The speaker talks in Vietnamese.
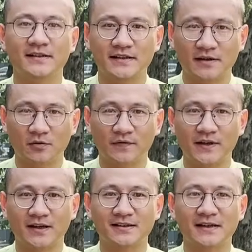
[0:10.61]
Xin chào quý
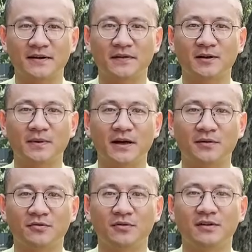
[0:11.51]
vị khán giả và các
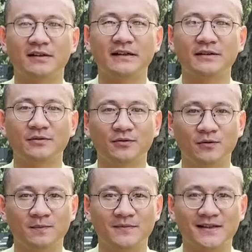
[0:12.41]
bạn của kênh
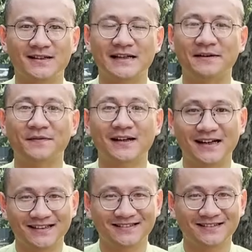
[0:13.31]
youtube Diễn giả Phan
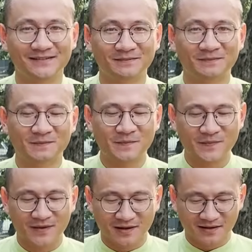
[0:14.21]
Đăng
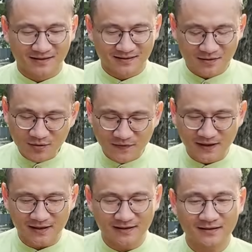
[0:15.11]
Thưa quý
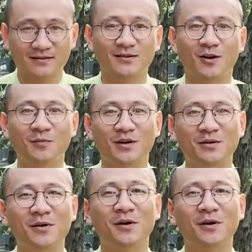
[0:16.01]
vị, có một câu